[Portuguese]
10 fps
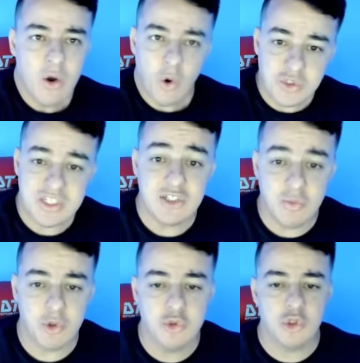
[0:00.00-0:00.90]
ou seja, um
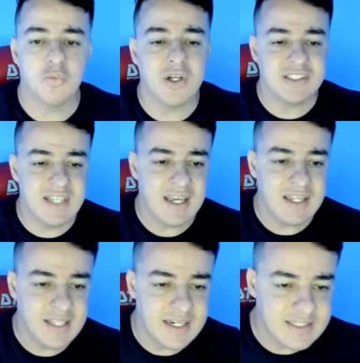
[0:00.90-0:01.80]
produto pode ser
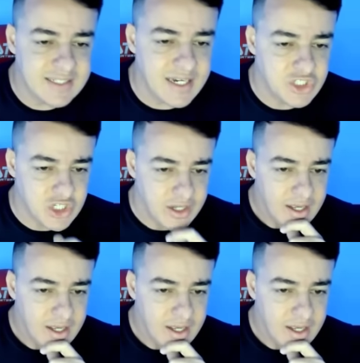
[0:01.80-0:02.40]
interessante